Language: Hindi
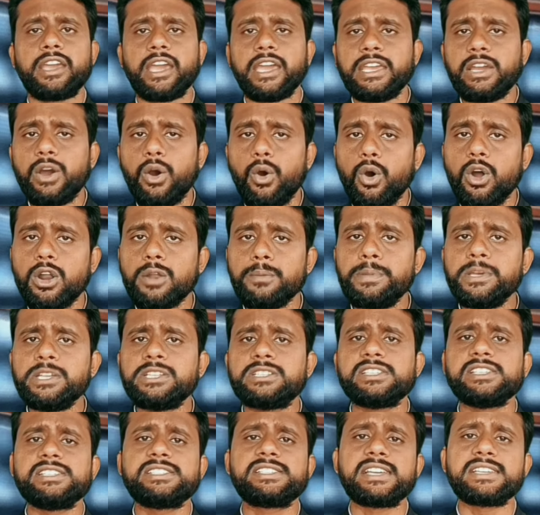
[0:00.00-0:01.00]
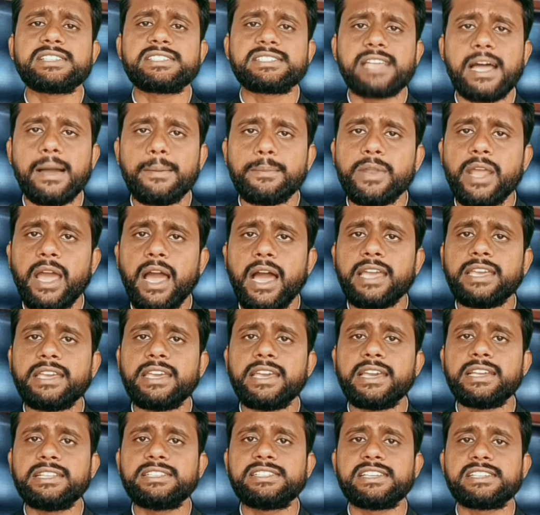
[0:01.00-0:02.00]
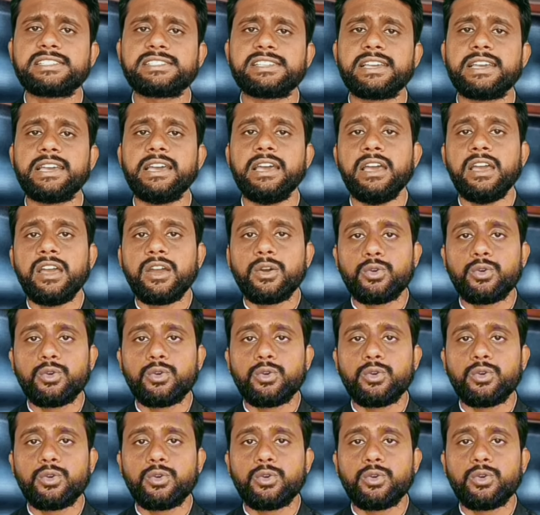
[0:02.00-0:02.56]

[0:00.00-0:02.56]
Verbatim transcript: कई और भी चीज़ें सामने आई हैं जैसे